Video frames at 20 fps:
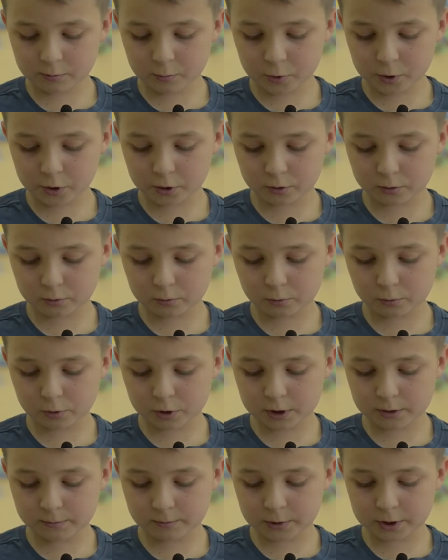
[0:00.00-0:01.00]
mój,
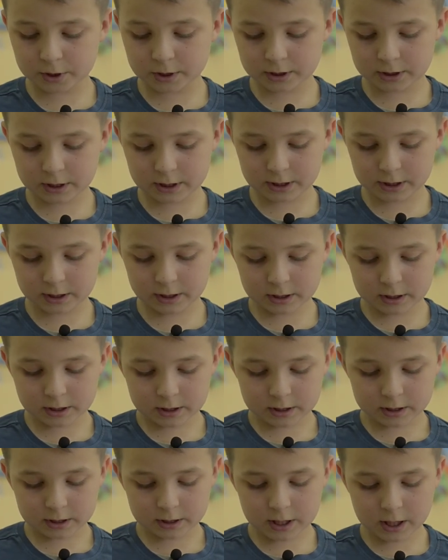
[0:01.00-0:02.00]
który mi je
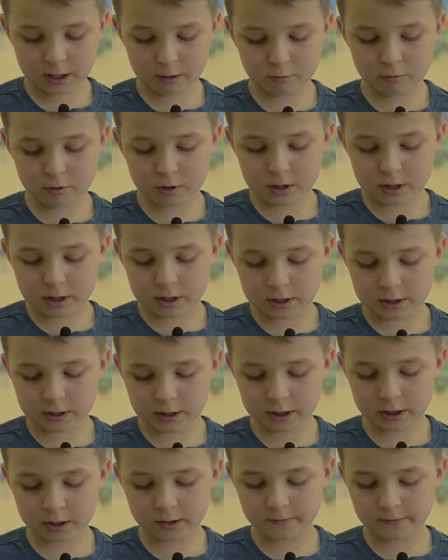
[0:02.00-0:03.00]
dał, jest